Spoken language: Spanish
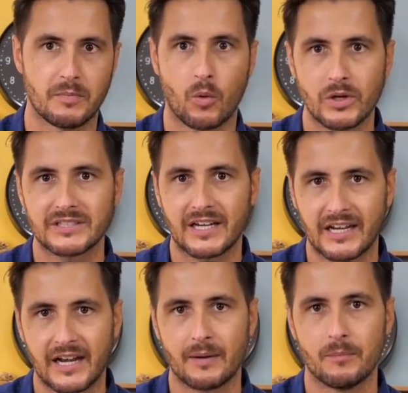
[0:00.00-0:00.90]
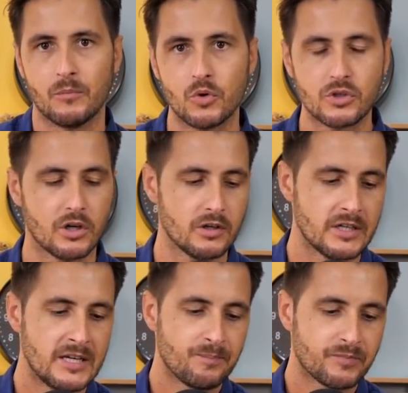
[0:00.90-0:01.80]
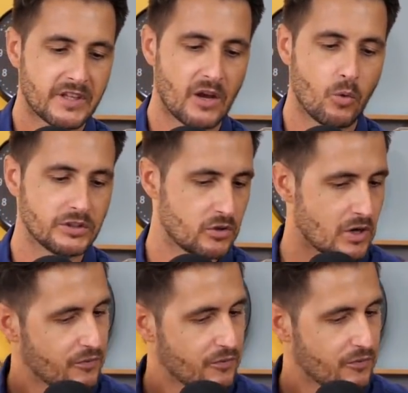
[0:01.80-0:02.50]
Me cuesta creer mucho que encuentres un